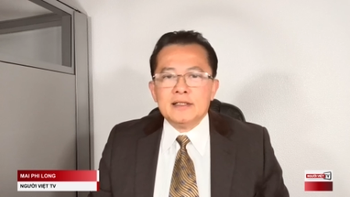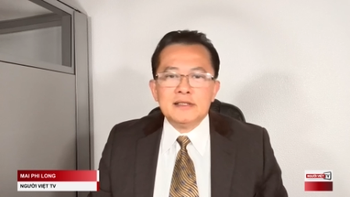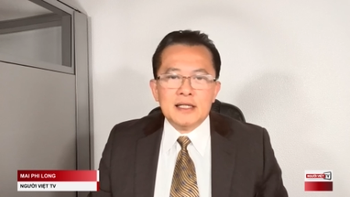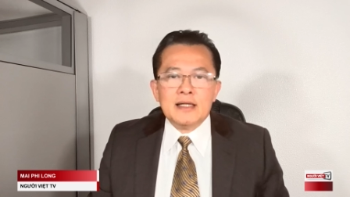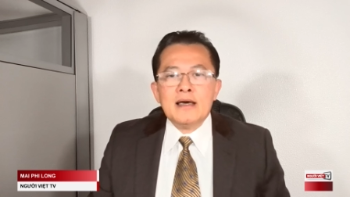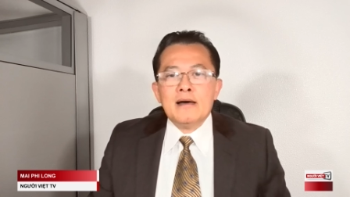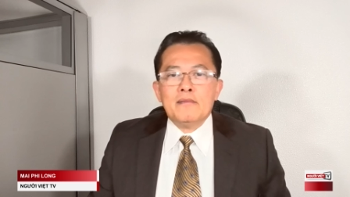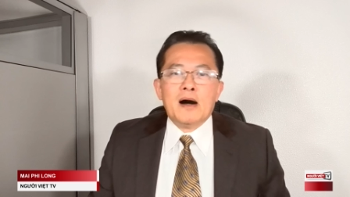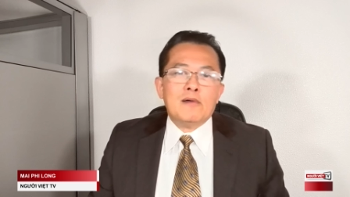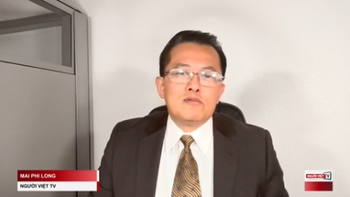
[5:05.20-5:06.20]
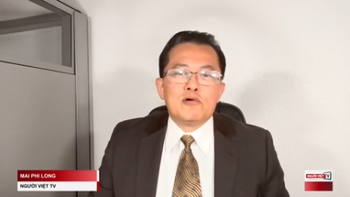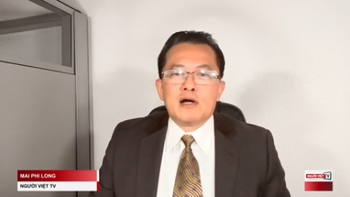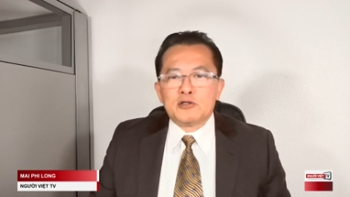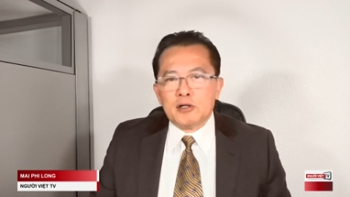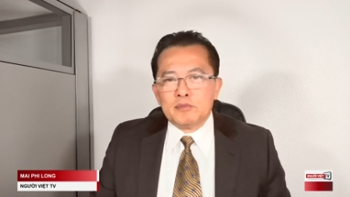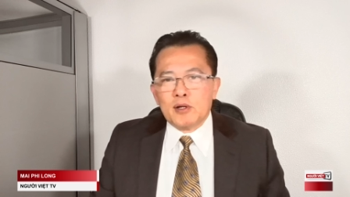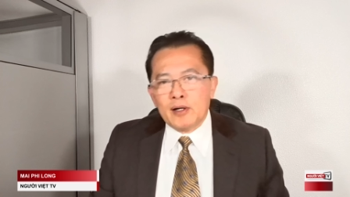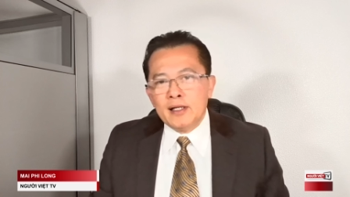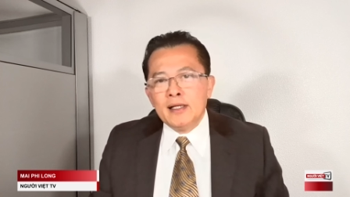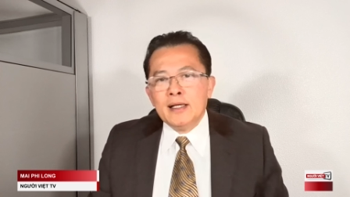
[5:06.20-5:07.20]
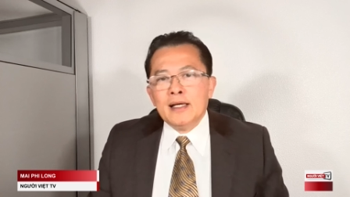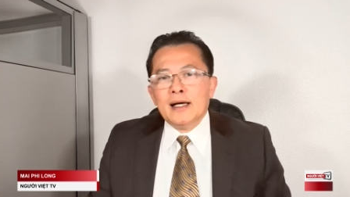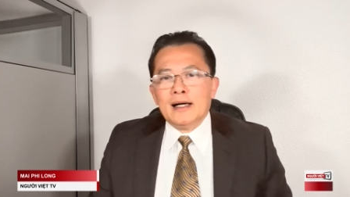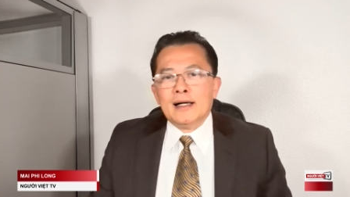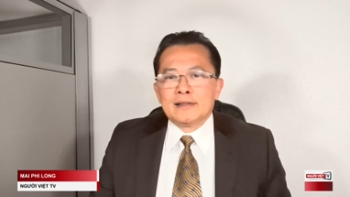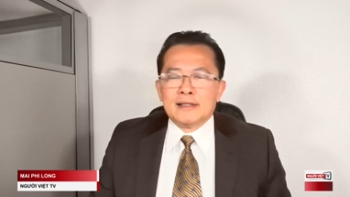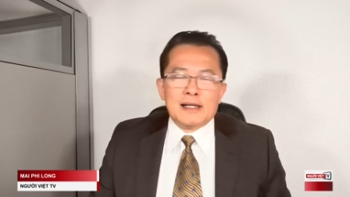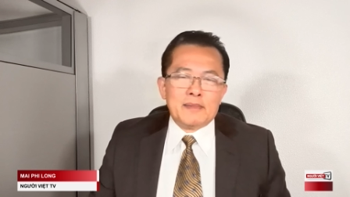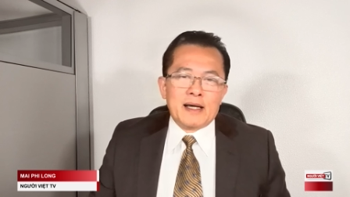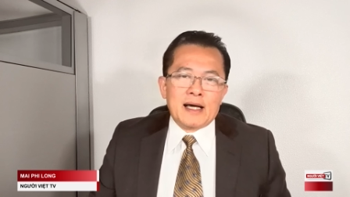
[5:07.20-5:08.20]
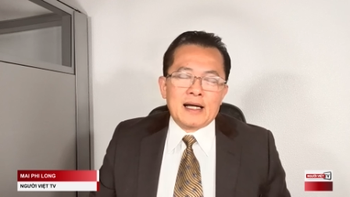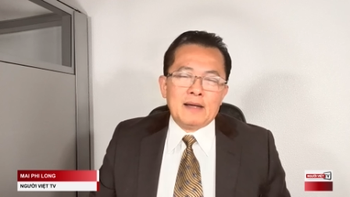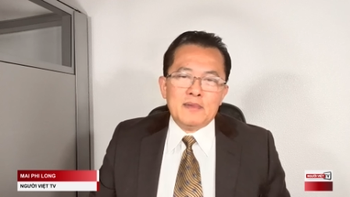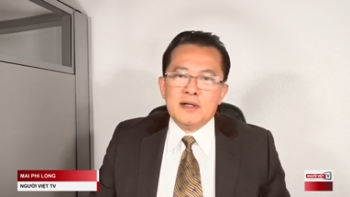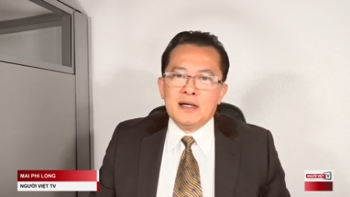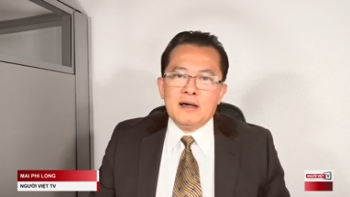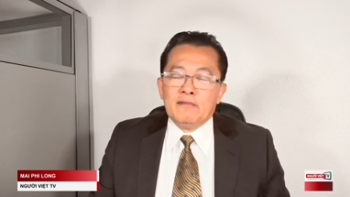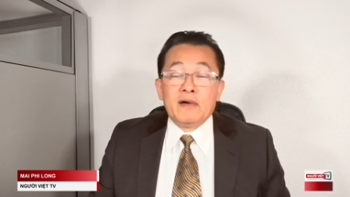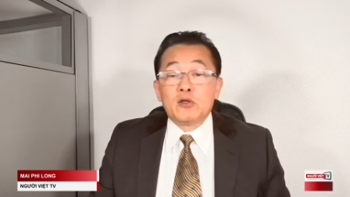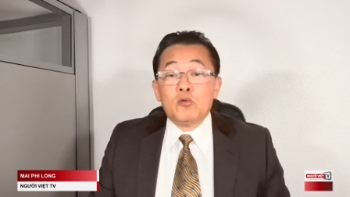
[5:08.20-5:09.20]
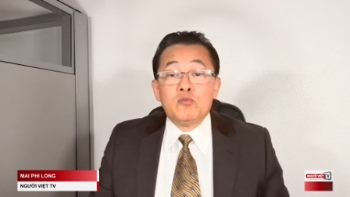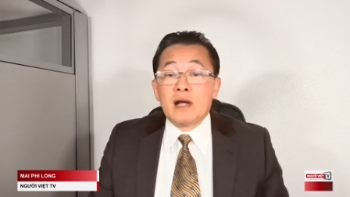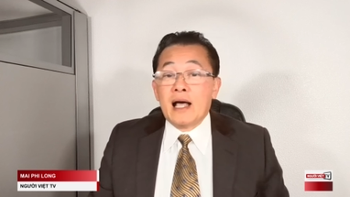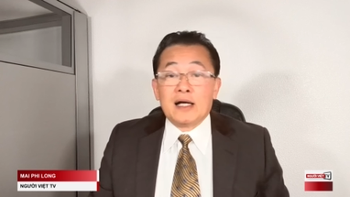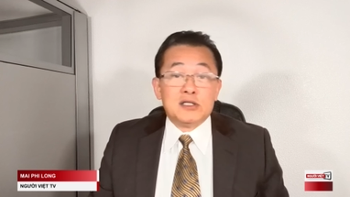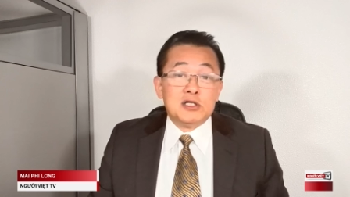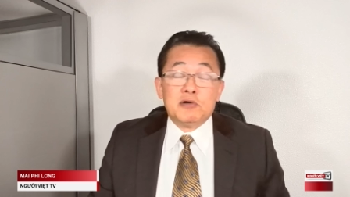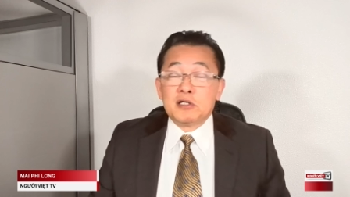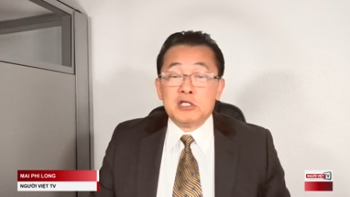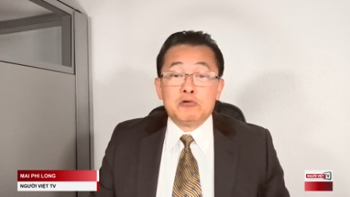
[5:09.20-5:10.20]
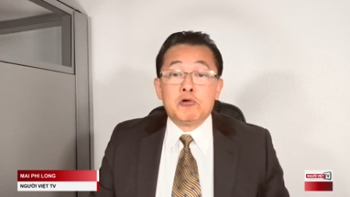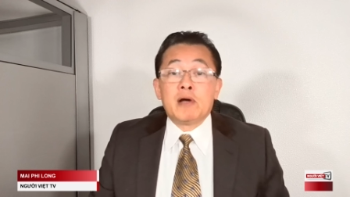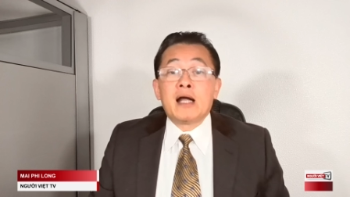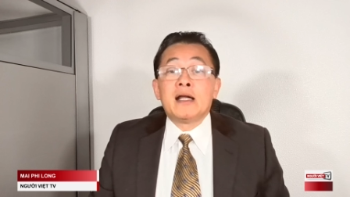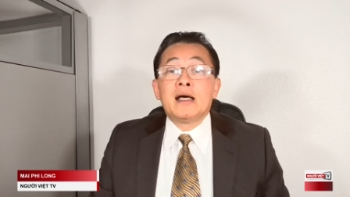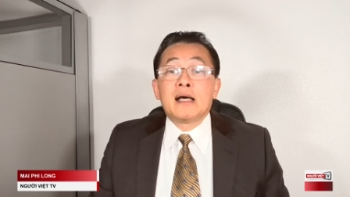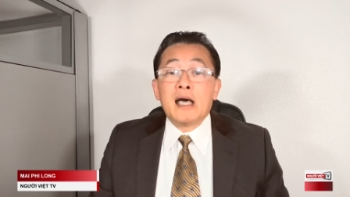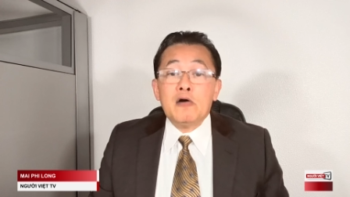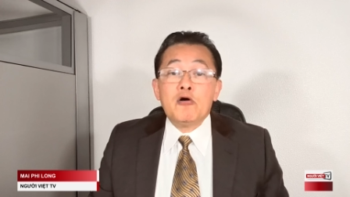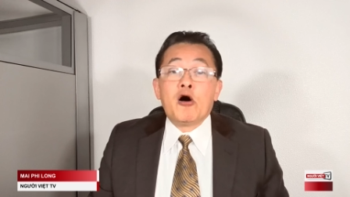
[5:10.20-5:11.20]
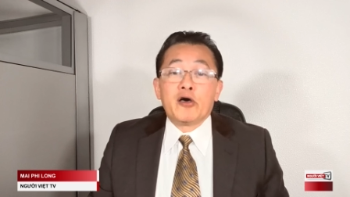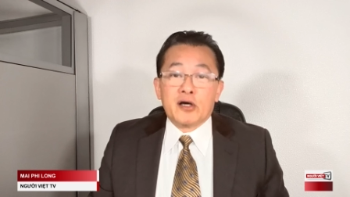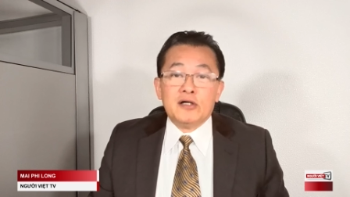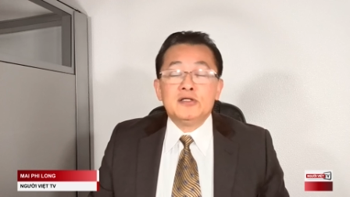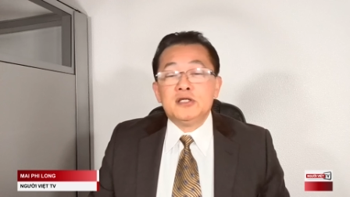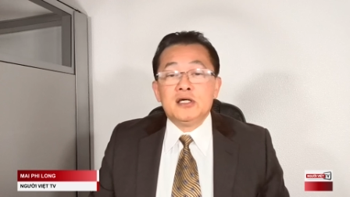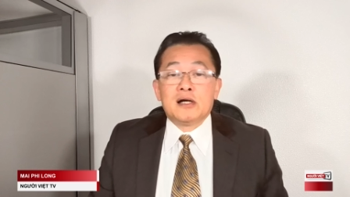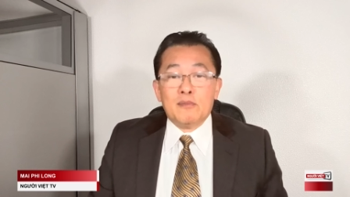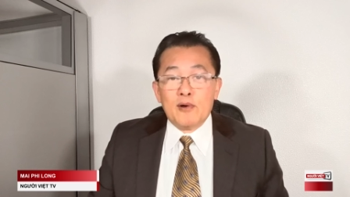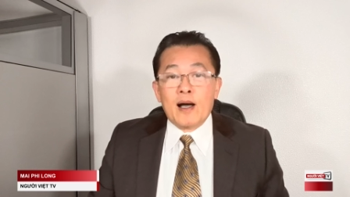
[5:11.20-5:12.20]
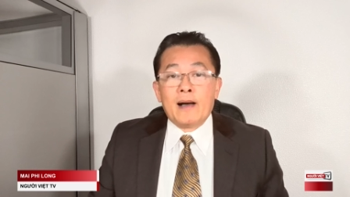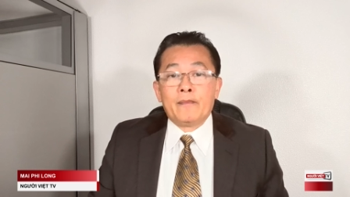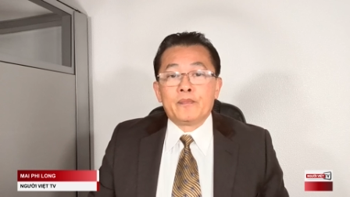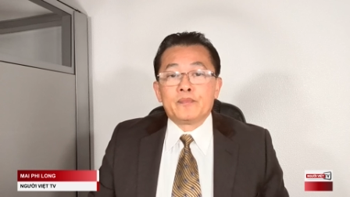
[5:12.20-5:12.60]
những gì mà ông Donald Trump nói uh, từ năm 2020 phải tung ra hàng triệu hàng triệu đô la để kêu gọi cử tri Cộng hòa